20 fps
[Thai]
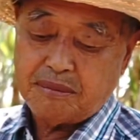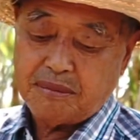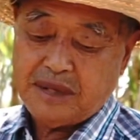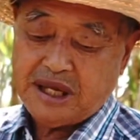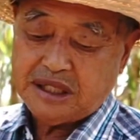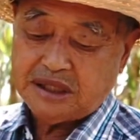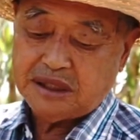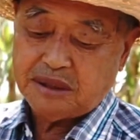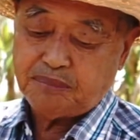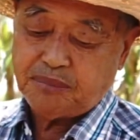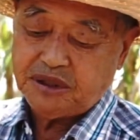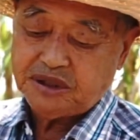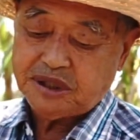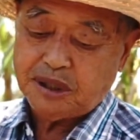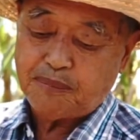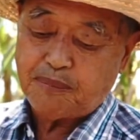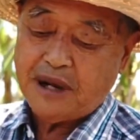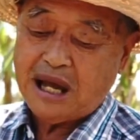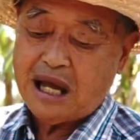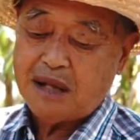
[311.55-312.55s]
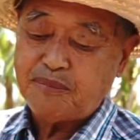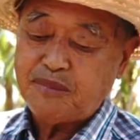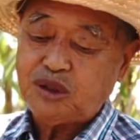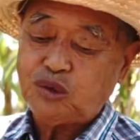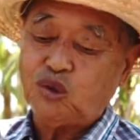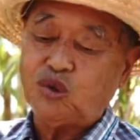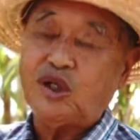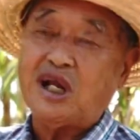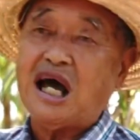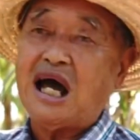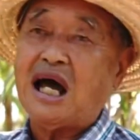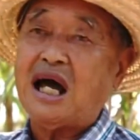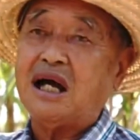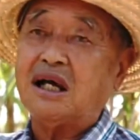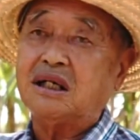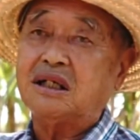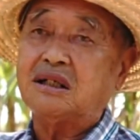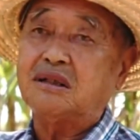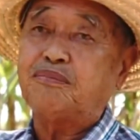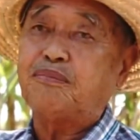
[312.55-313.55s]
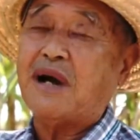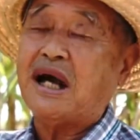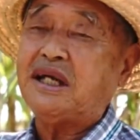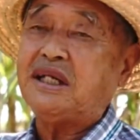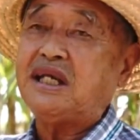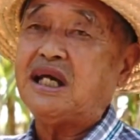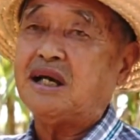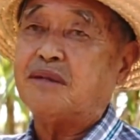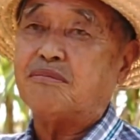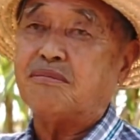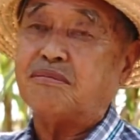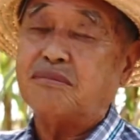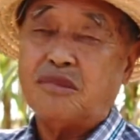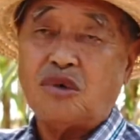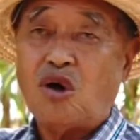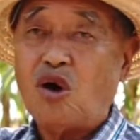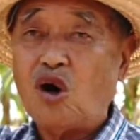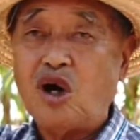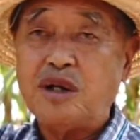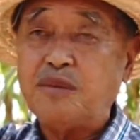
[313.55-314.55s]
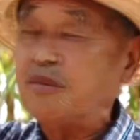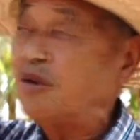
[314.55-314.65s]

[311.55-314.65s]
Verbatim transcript: เมษพฤษภามิถุนาไปเนี่ย อ้อ